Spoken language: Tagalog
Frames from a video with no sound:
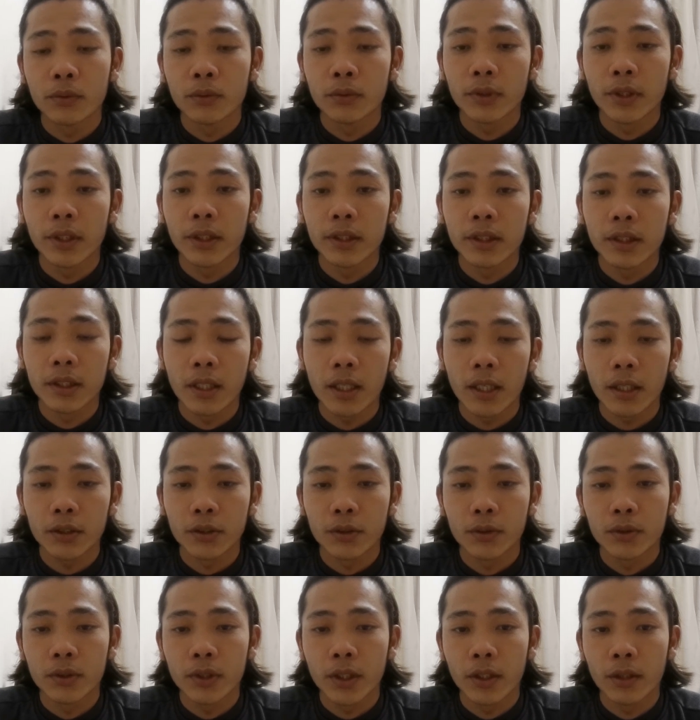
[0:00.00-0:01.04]

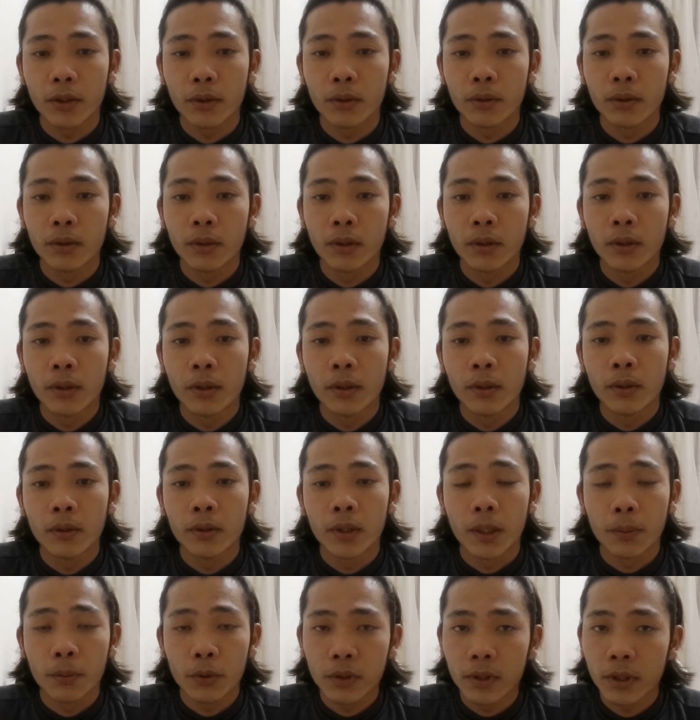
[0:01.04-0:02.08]
instruction sa'yo
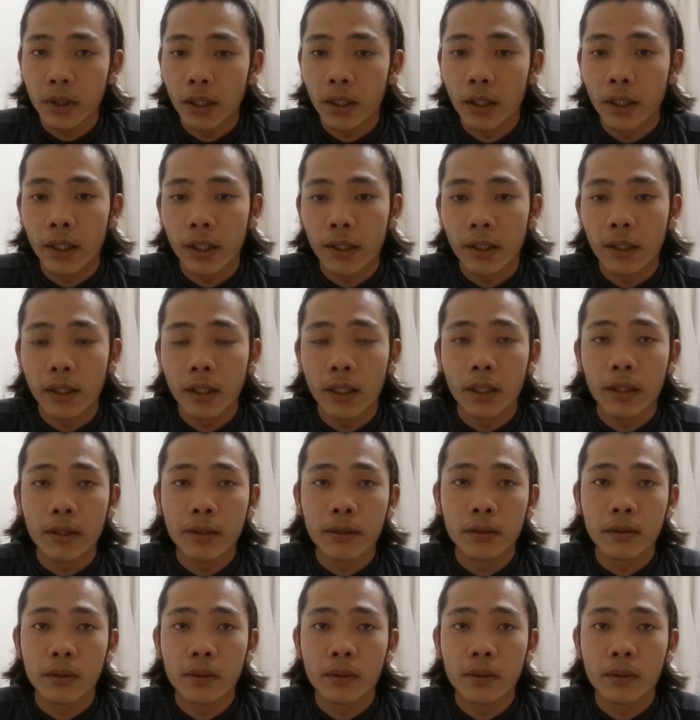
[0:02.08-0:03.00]
tapos nag-hike ka